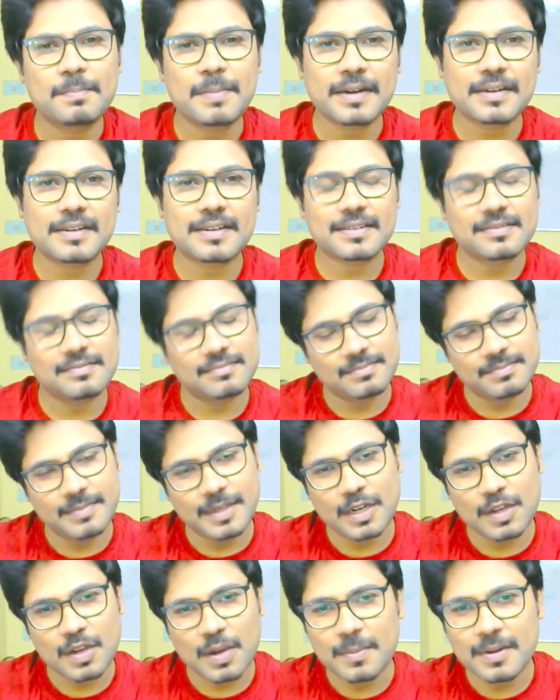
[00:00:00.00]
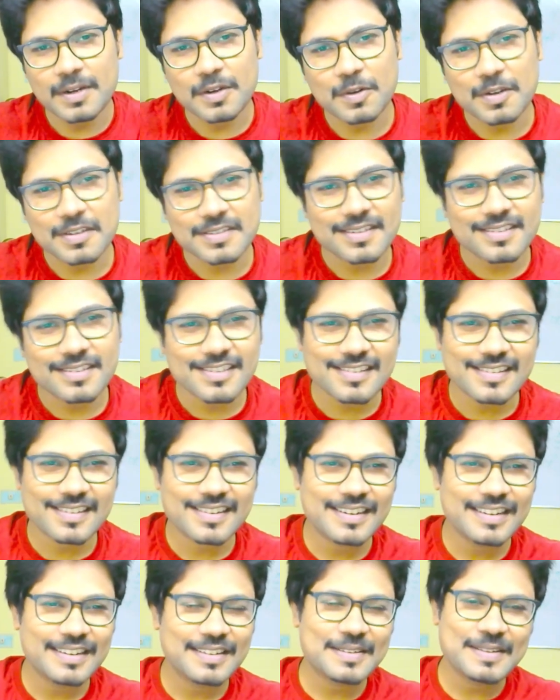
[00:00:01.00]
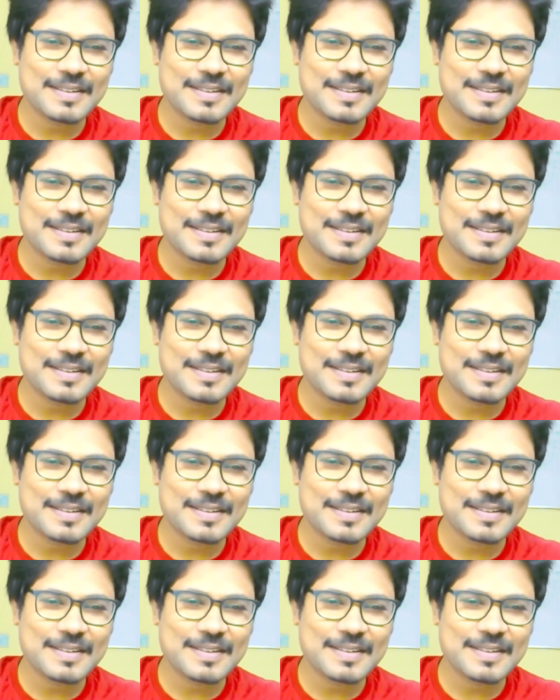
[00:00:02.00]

బట్ మీరు కమెంట్ ఒకసారి చేసేయండి